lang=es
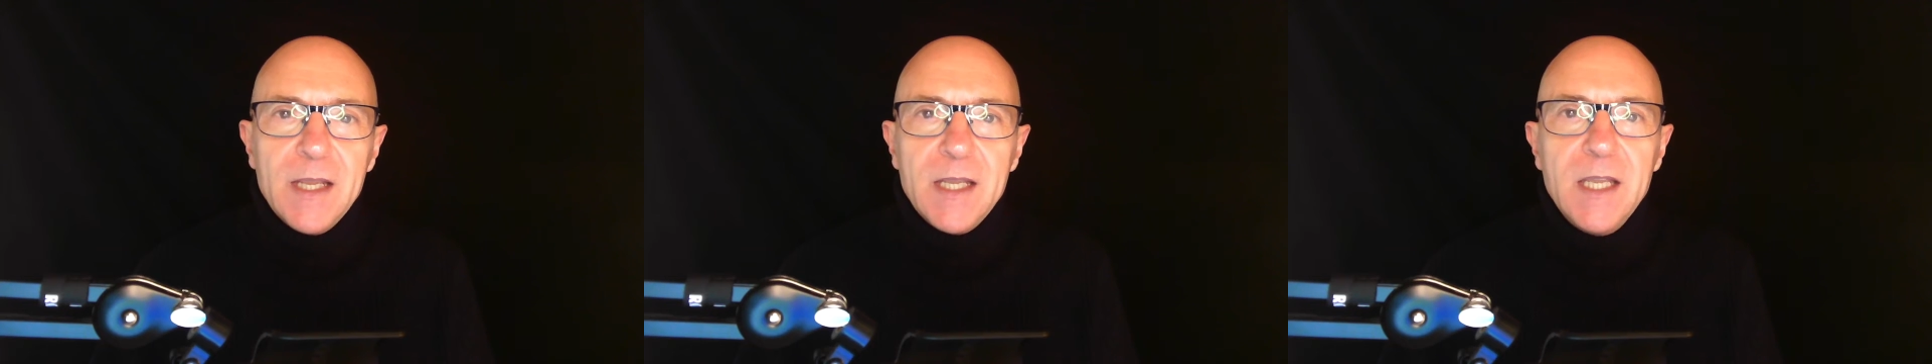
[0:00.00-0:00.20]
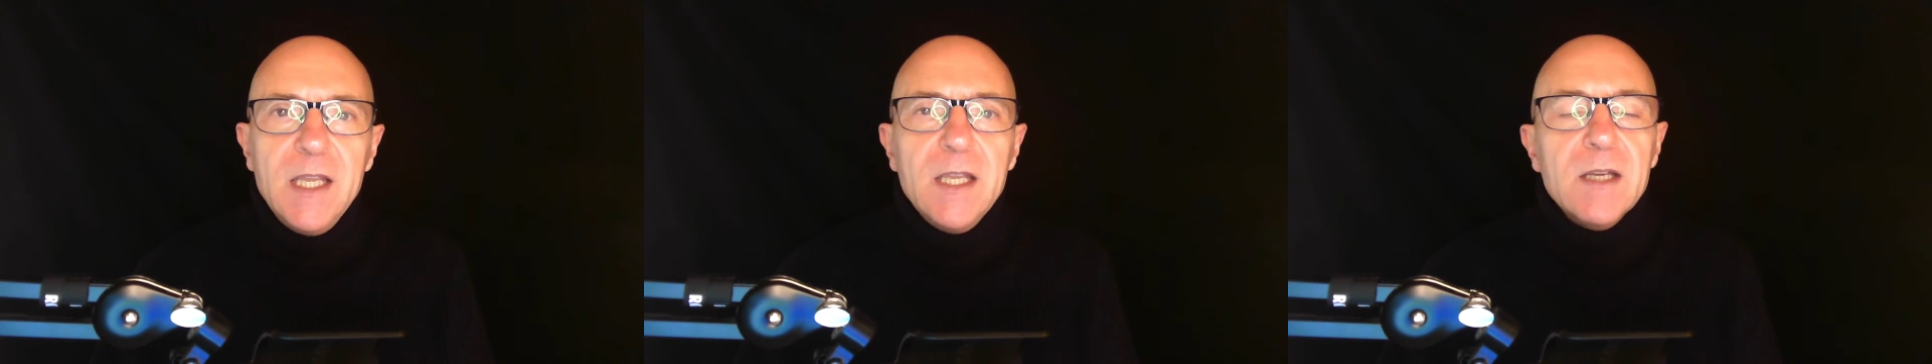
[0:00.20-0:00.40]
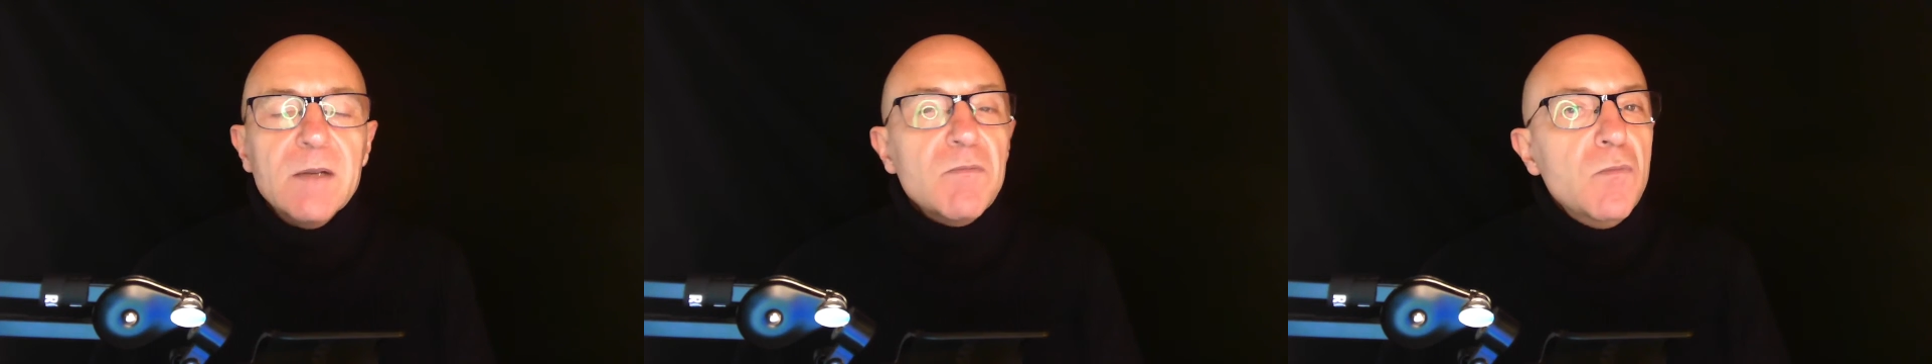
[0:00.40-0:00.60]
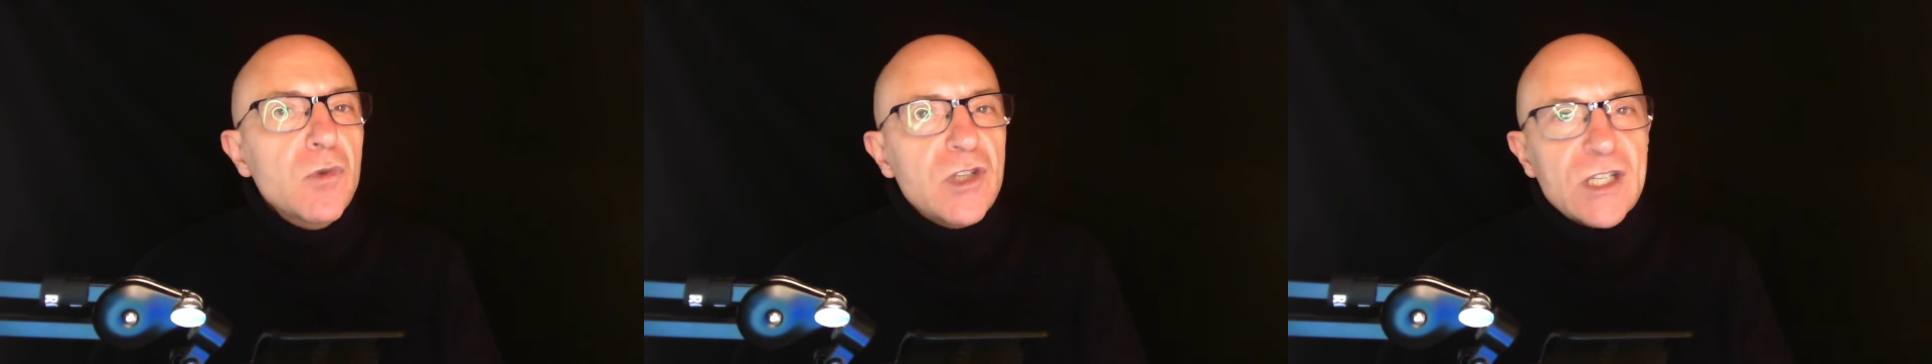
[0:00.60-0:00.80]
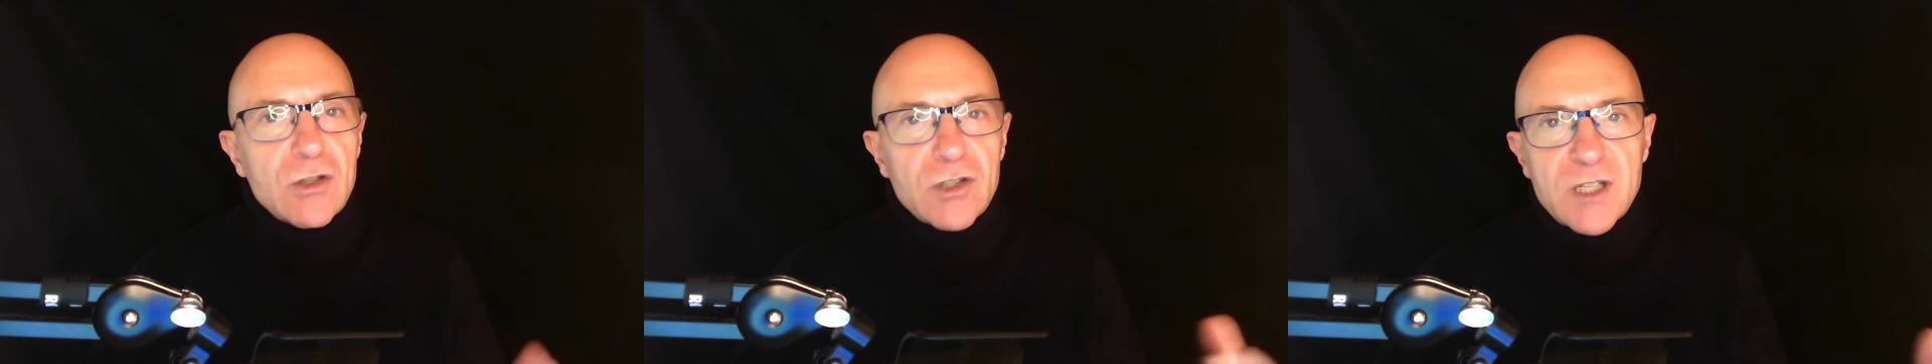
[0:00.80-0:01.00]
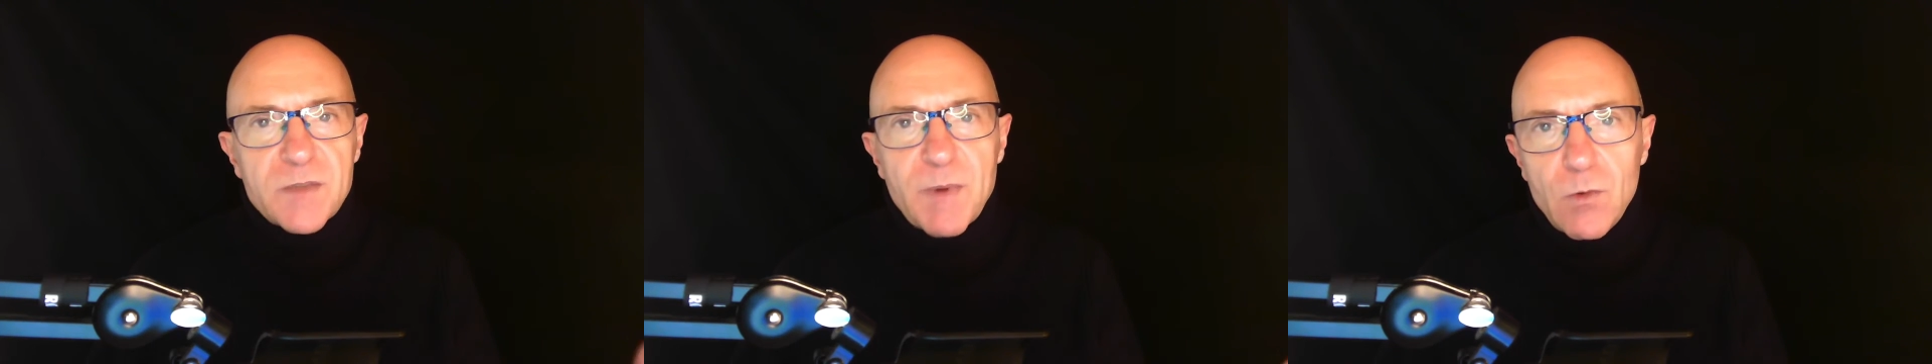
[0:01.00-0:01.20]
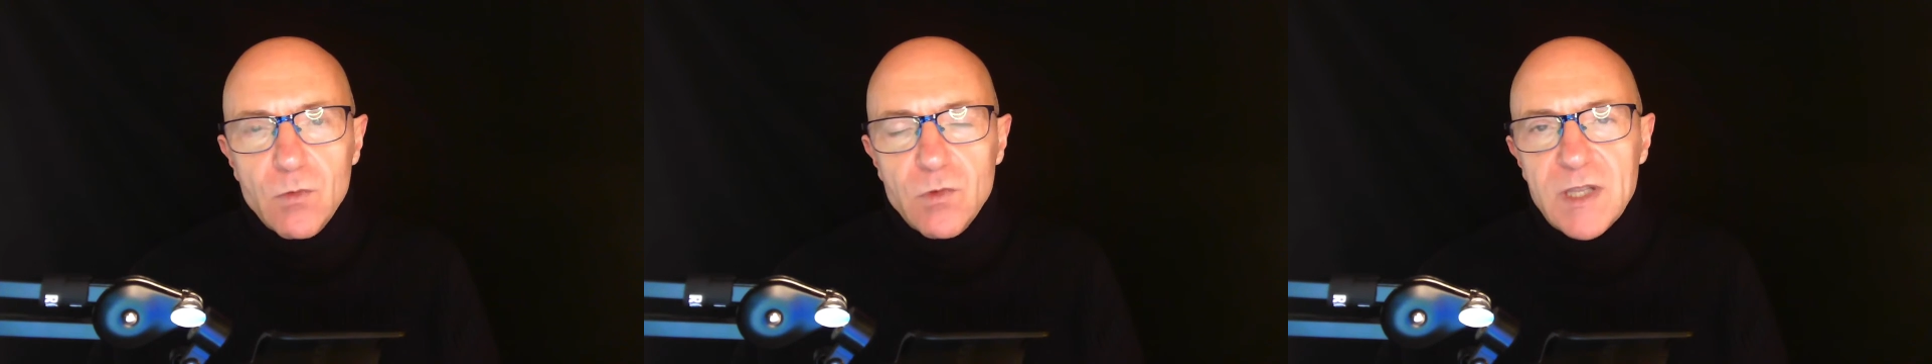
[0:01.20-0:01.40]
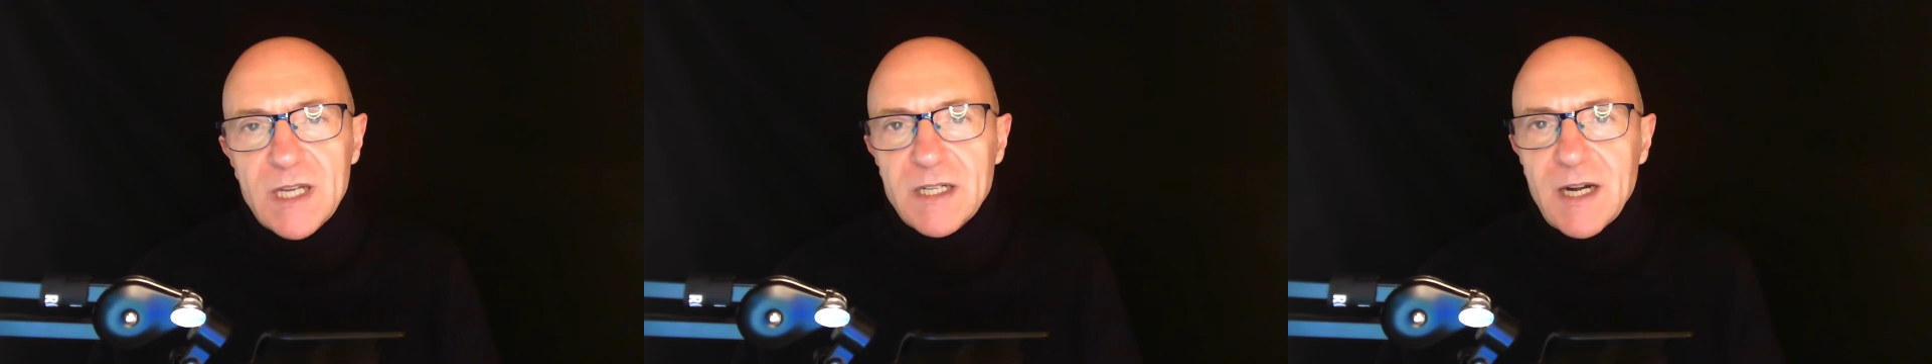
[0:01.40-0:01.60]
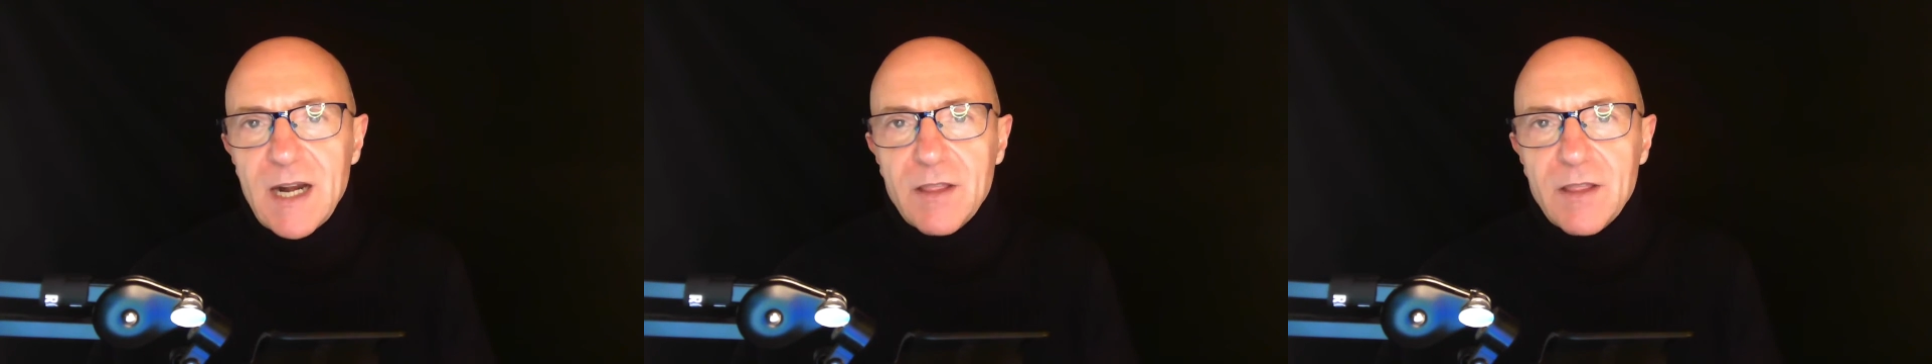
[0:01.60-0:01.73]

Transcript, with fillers: y muchas otras preguntas